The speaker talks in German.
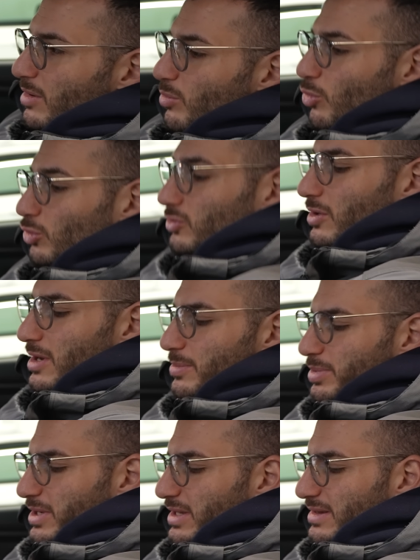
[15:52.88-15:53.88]

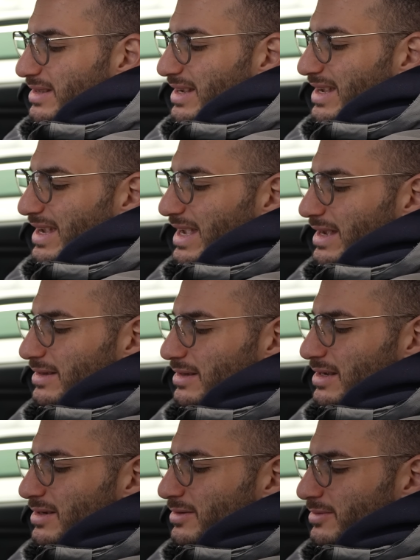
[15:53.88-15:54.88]
Motorlampe geht direkt
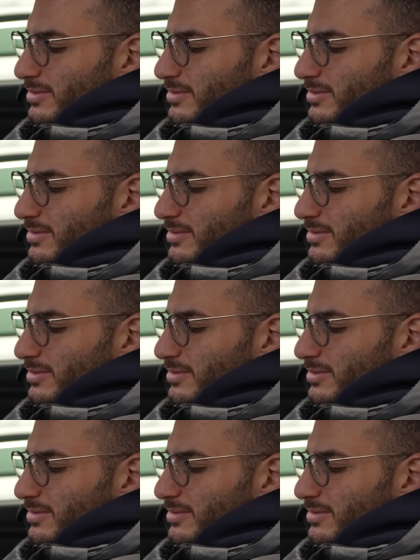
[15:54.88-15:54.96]
an.